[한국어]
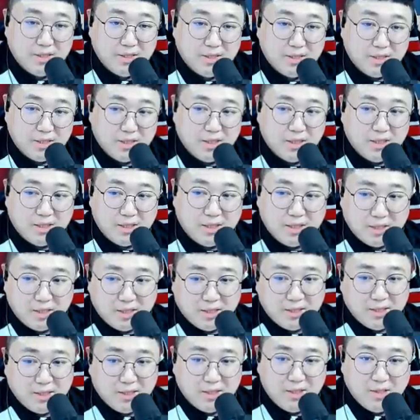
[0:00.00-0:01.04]
꼬냑 예. 아까
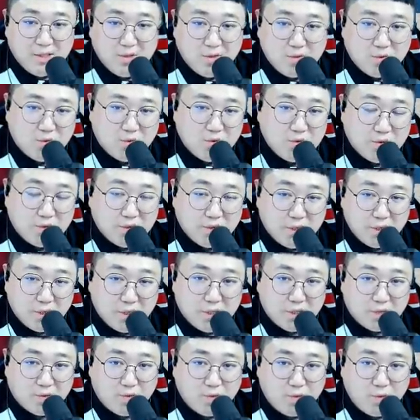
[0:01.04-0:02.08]
말씀하신 꼬냑. 예. 아.
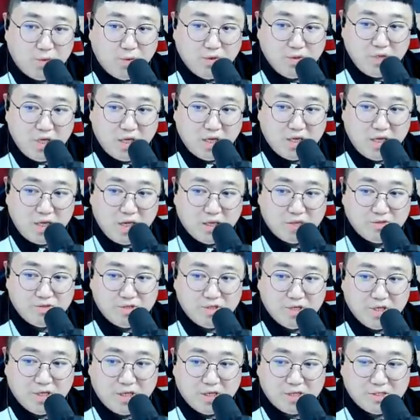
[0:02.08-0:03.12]
꼬냑 향에
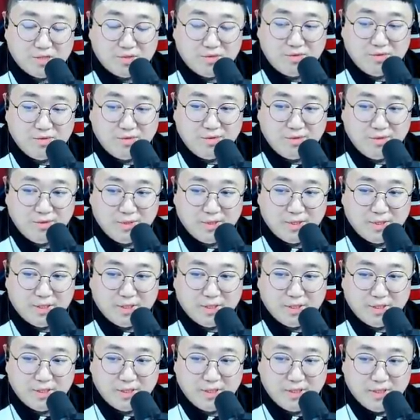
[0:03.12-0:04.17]
취해가지고 예.
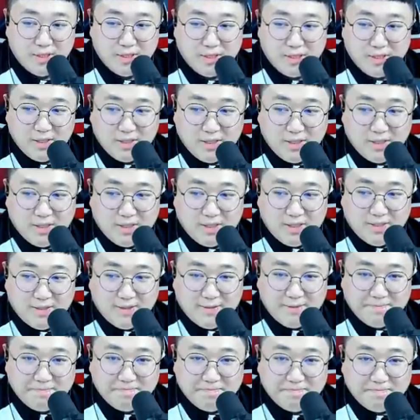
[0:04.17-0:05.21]
키랑
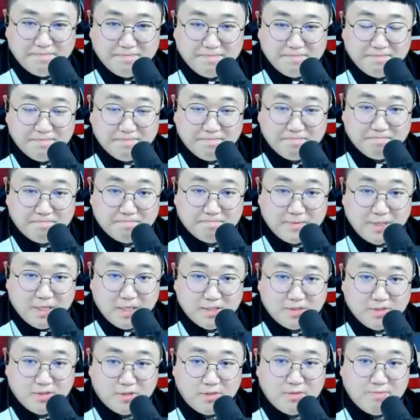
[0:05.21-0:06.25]
몸무게가 어떻게 되시나요?
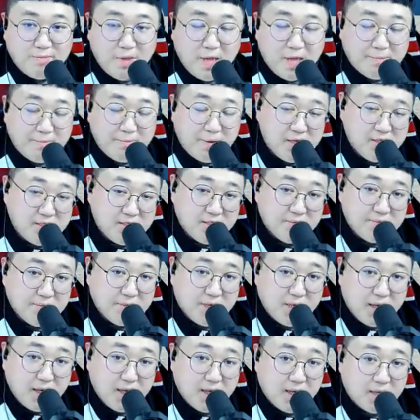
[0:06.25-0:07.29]
저는
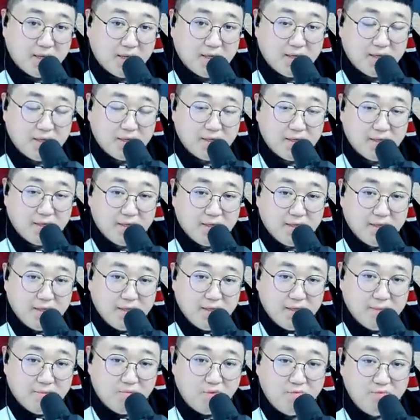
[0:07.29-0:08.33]
181에 네네.
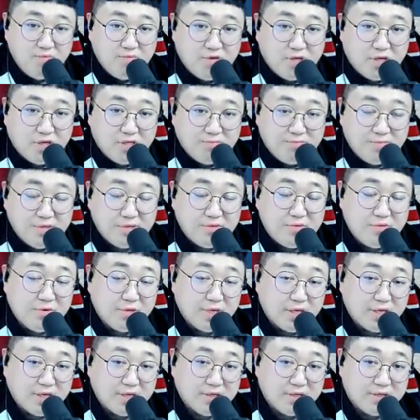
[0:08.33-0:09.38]
몸무게는
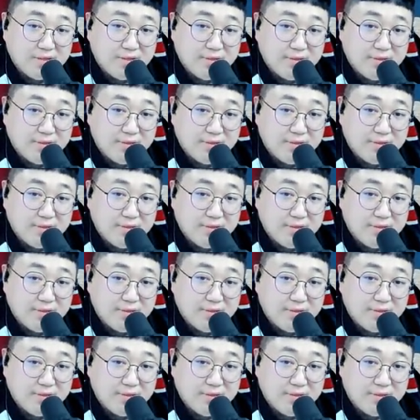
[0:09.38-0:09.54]
비공개예요.